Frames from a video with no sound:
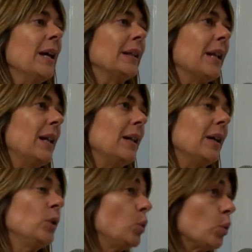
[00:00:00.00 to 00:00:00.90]

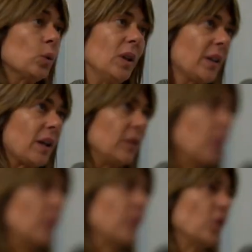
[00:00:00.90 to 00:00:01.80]
nel, in tutto il
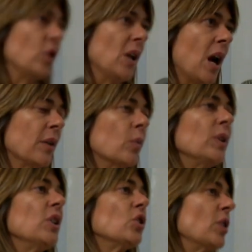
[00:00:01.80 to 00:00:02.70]
territorio siciliano,
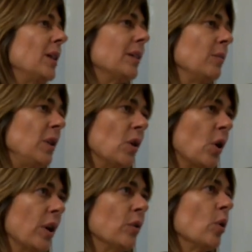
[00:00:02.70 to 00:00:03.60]
quindi scelta
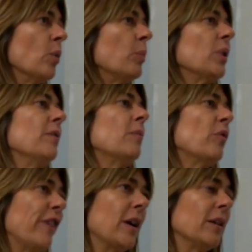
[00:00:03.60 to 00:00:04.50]
migliore noi non
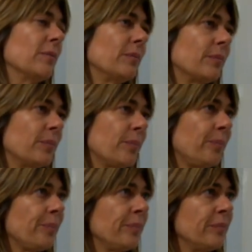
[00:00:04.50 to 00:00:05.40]
potevamo fare.
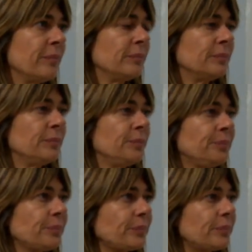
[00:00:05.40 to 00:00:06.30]
Cosa vuol dire per la
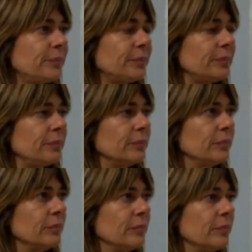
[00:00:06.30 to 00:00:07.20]

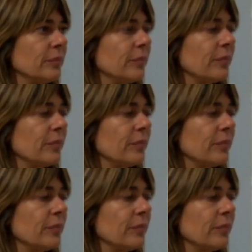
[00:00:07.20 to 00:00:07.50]
Sicilia eh, se i